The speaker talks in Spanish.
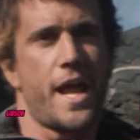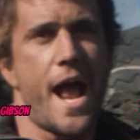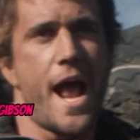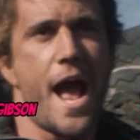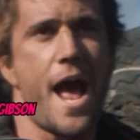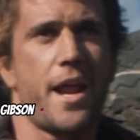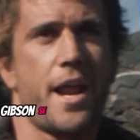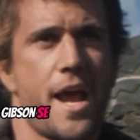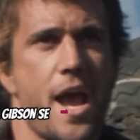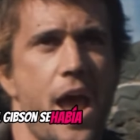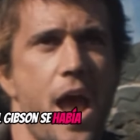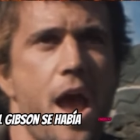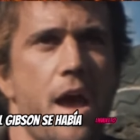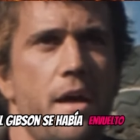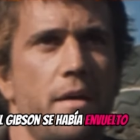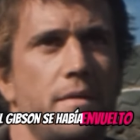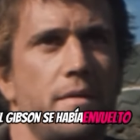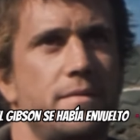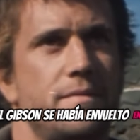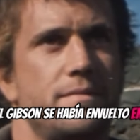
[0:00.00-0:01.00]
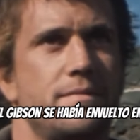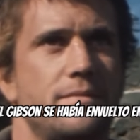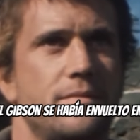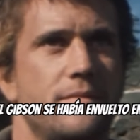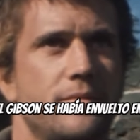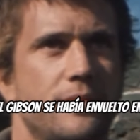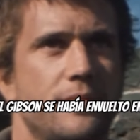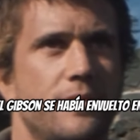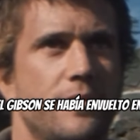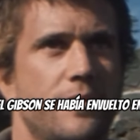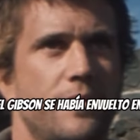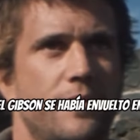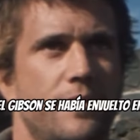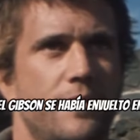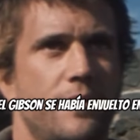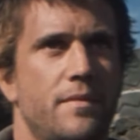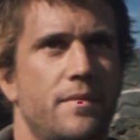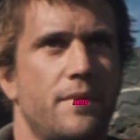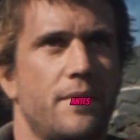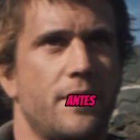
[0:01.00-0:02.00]
Gibson se había envuelto en una pelea en un
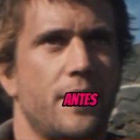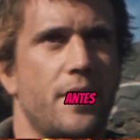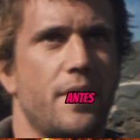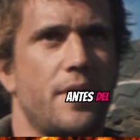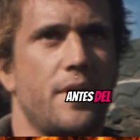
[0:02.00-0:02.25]
bar antes